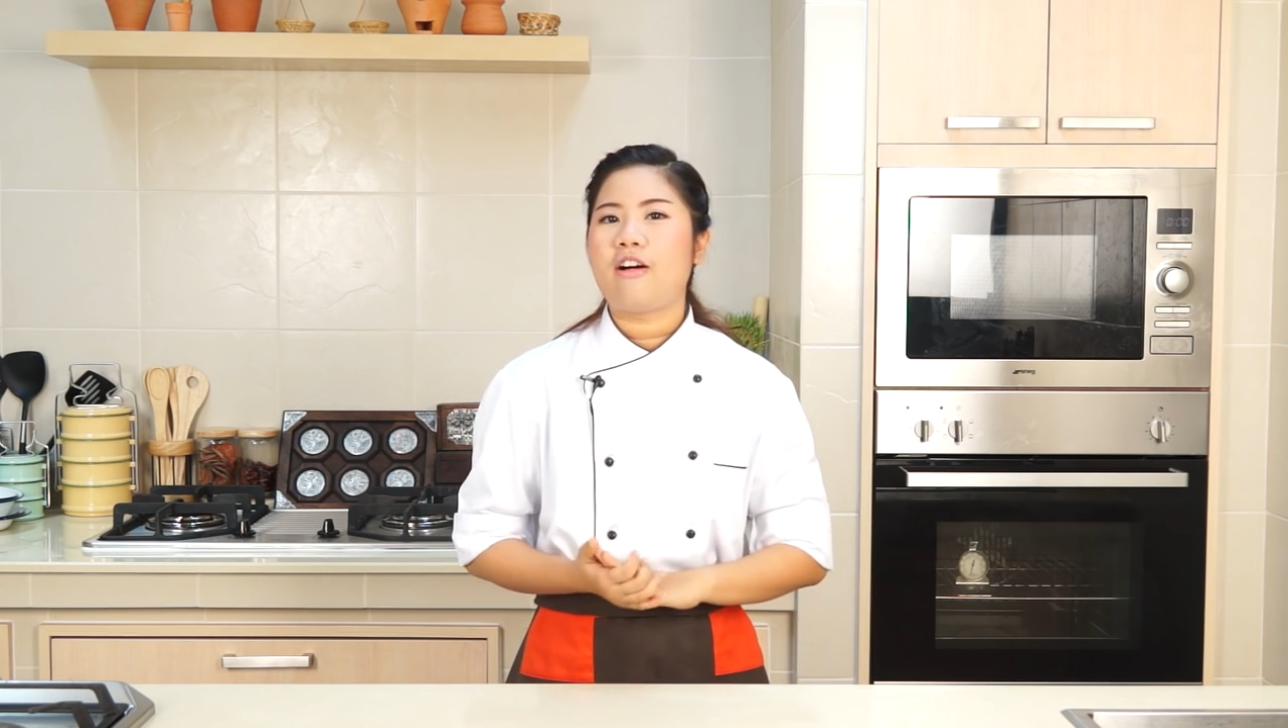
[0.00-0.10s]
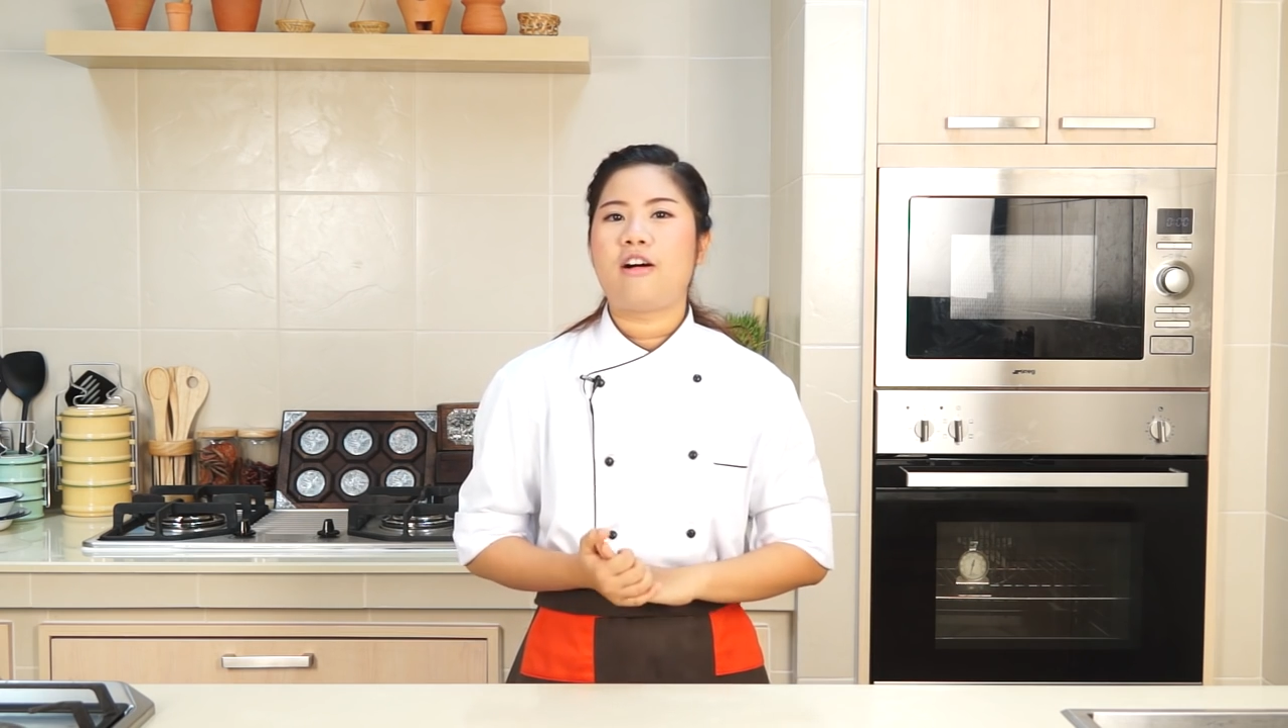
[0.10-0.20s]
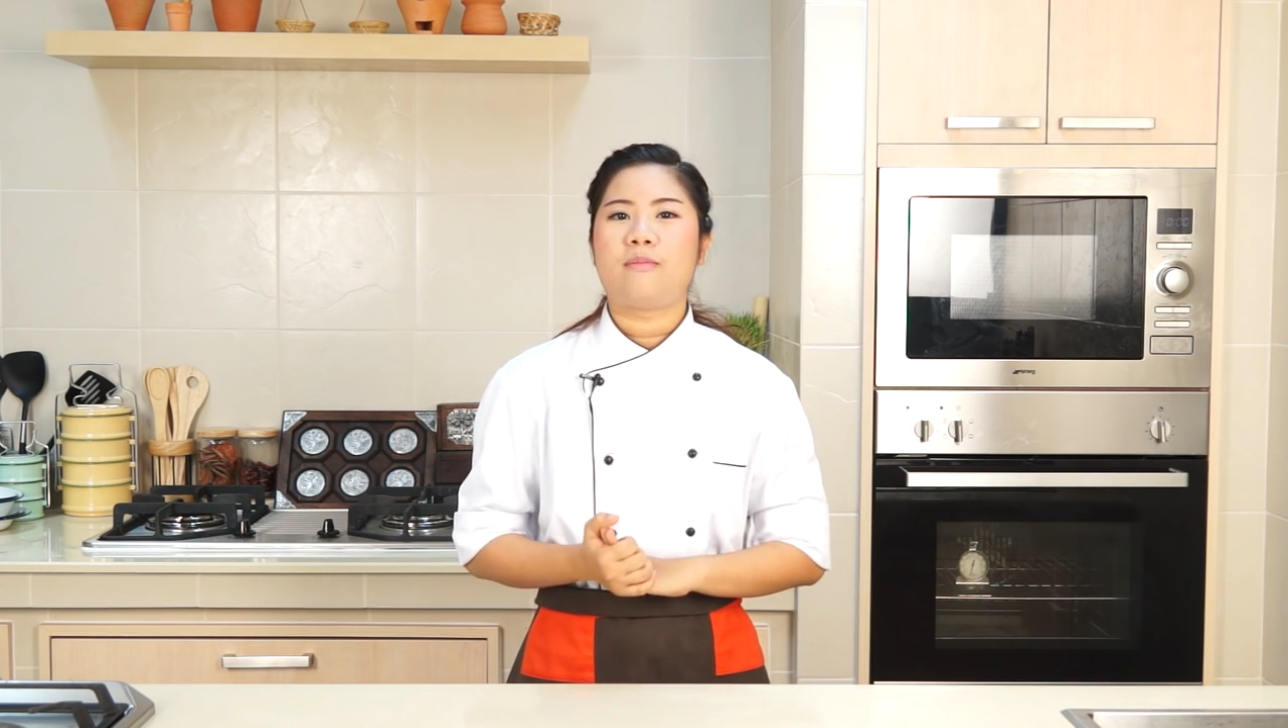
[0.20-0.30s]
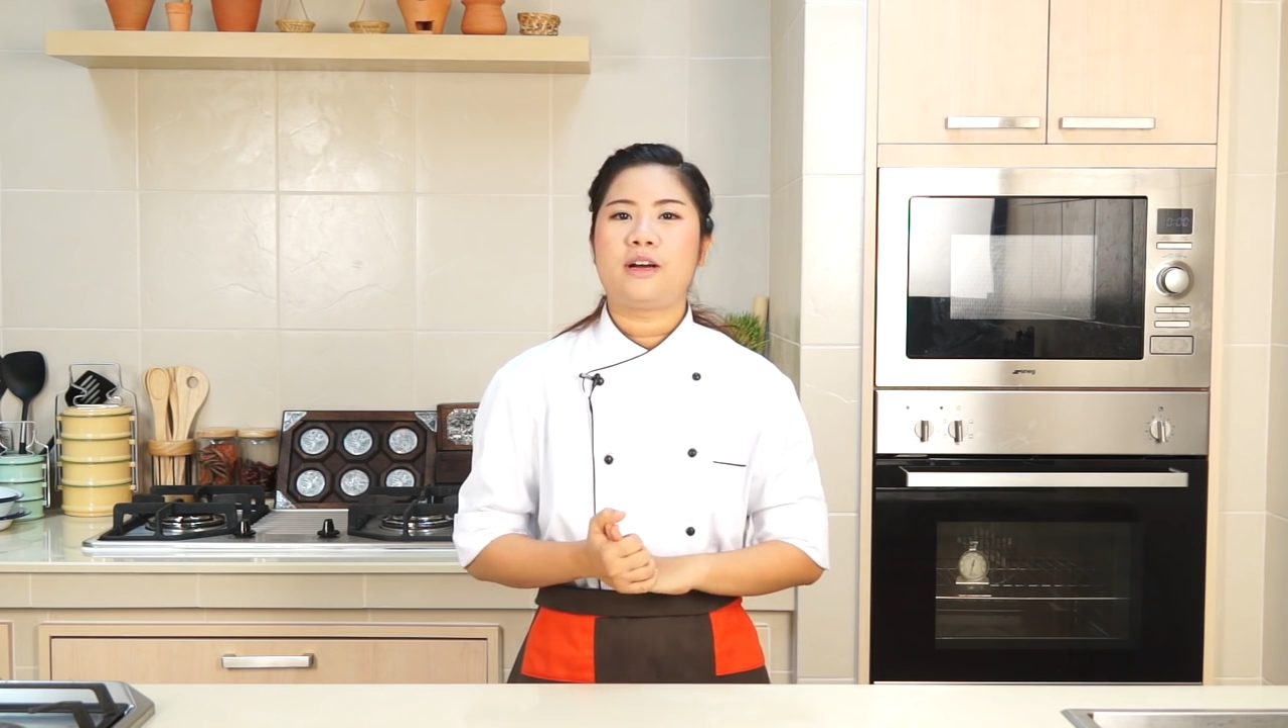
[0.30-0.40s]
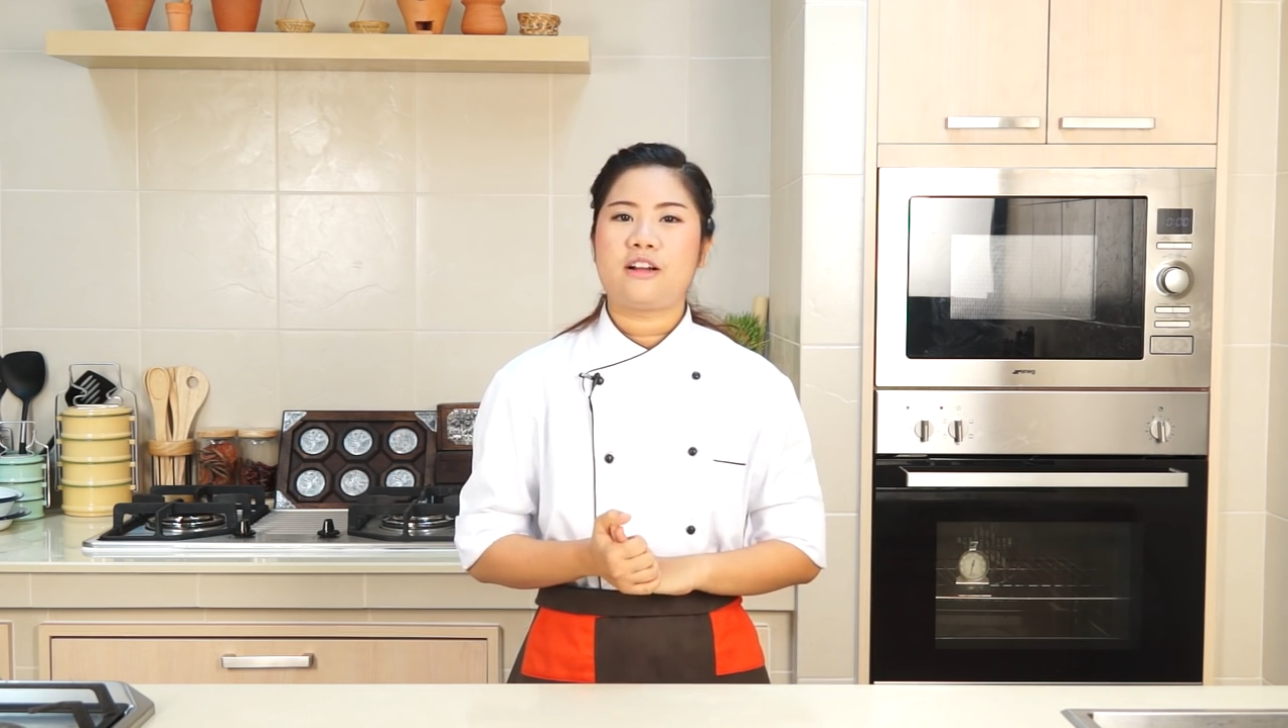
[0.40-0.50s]
หอ
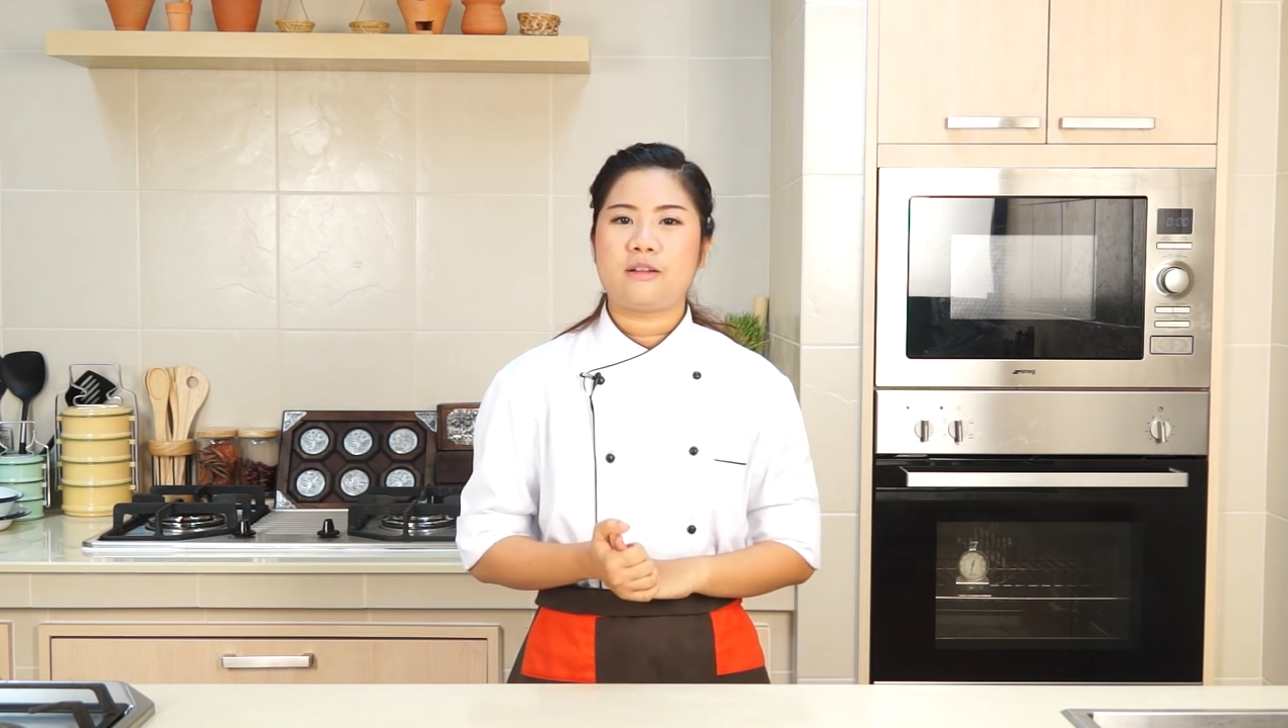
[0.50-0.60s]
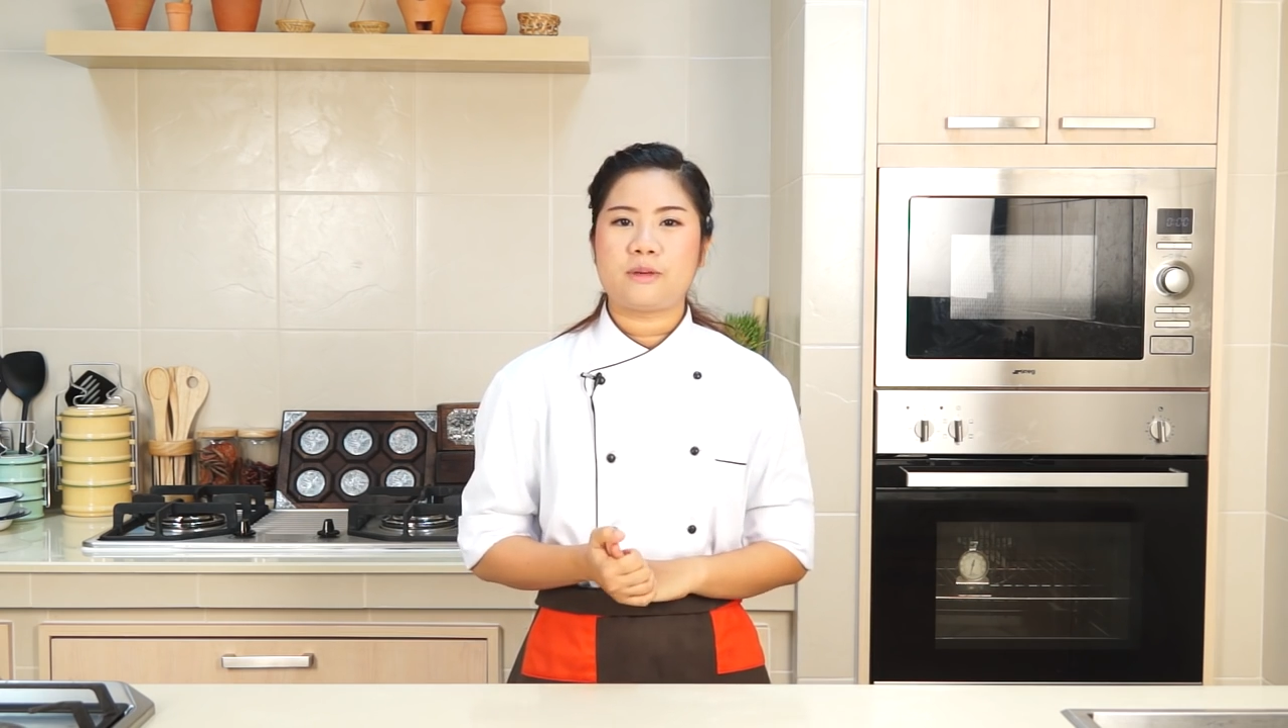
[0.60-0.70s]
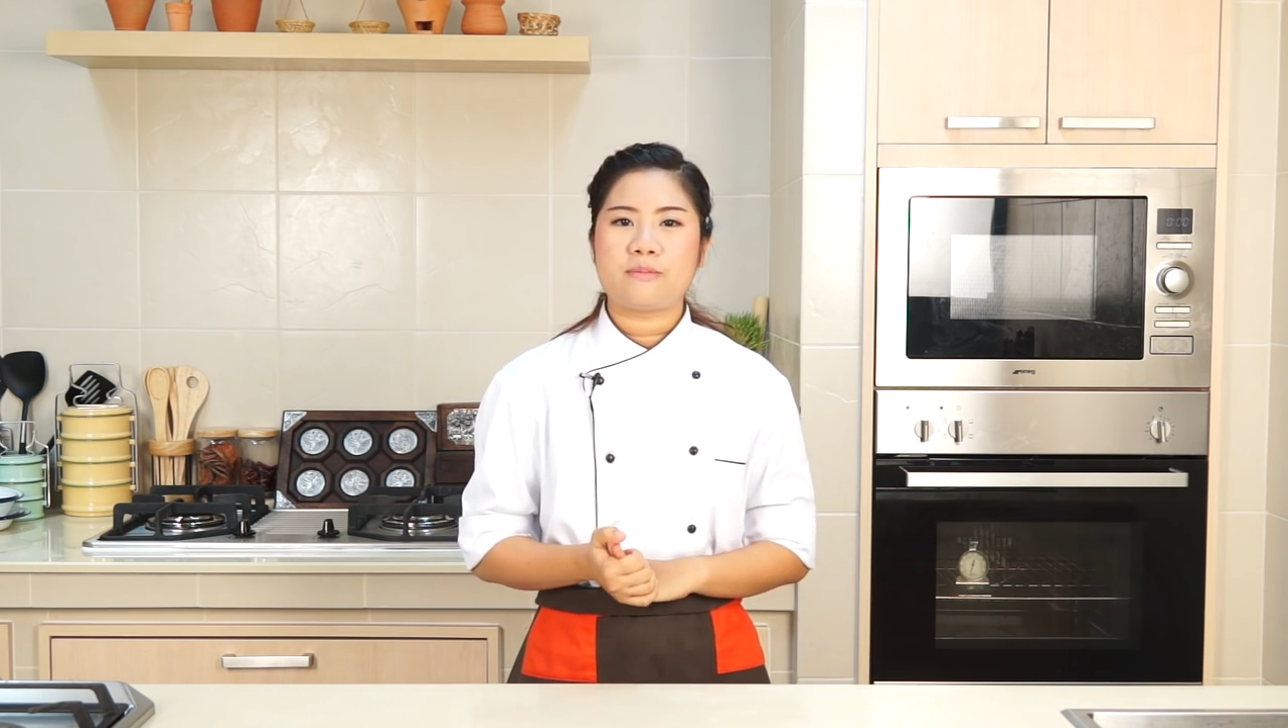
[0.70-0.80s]
มอร่อย